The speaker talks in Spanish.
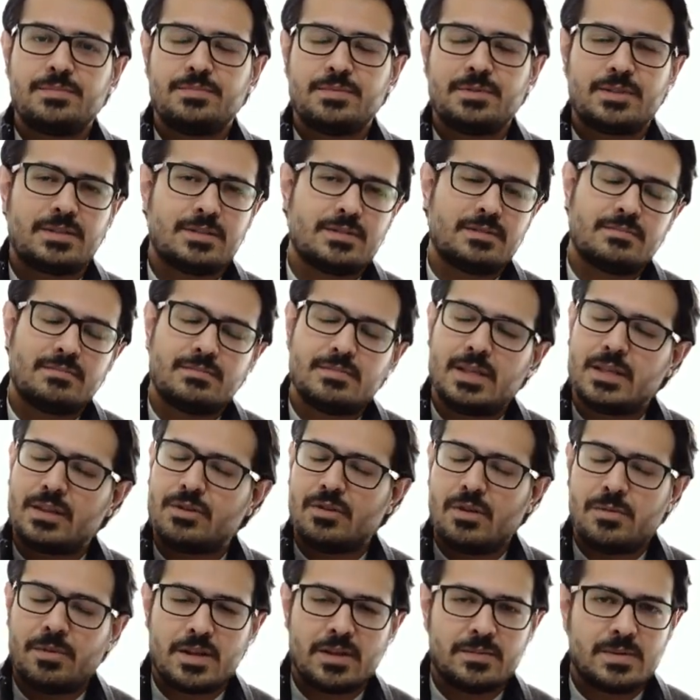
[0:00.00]
pues de
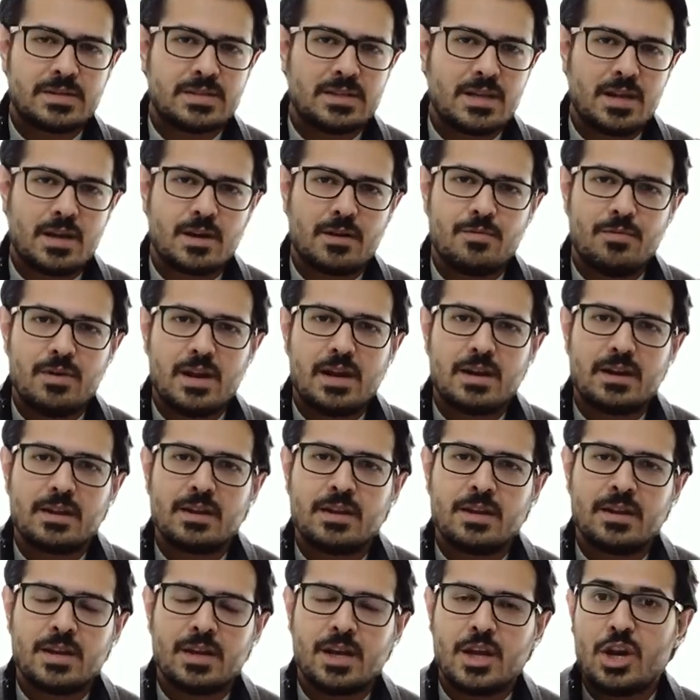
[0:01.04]
todas maneras vas a eyacular
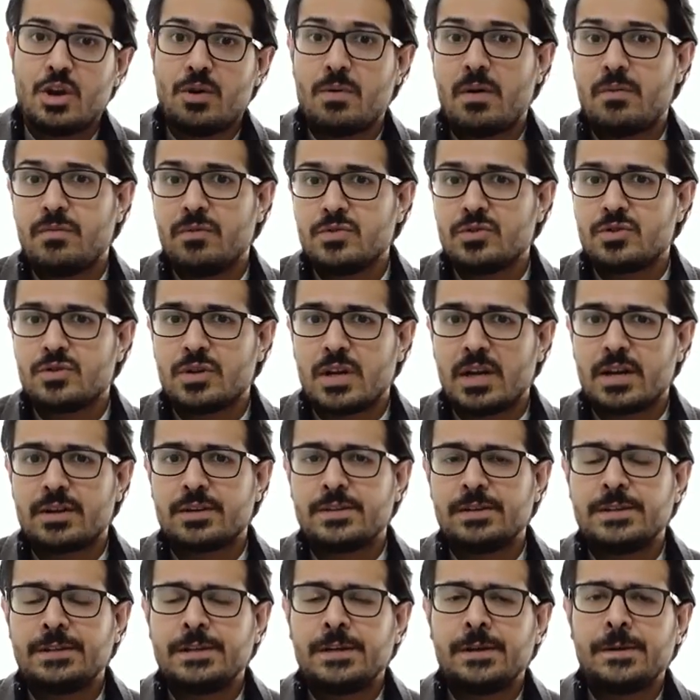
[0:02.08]
y no va a funcionar.
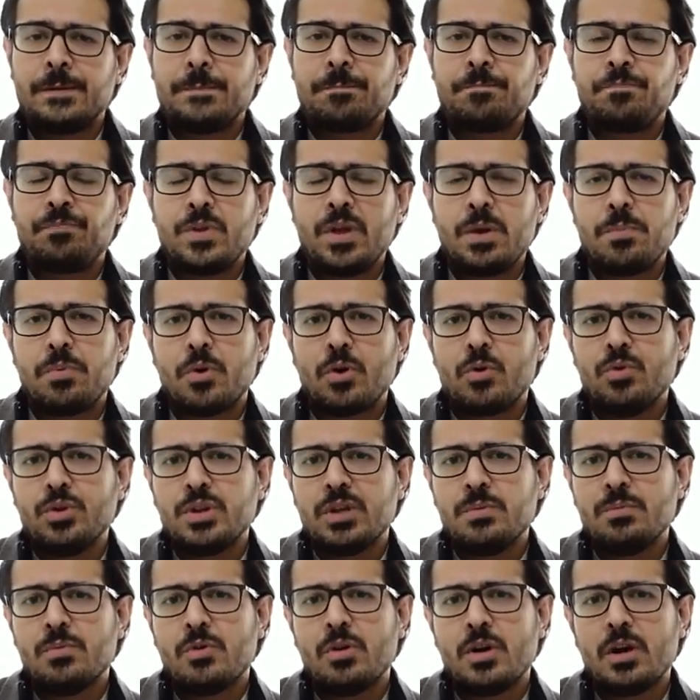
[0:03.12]
Y por
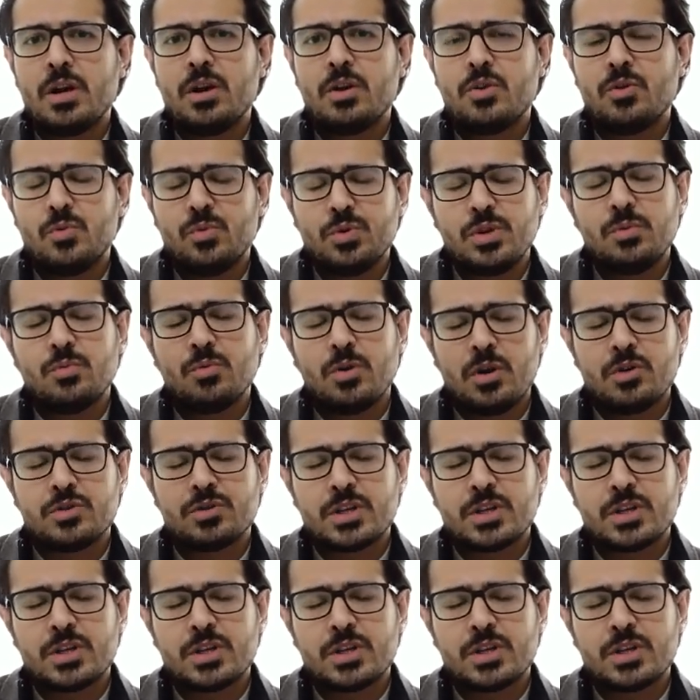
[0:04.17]
último, el último de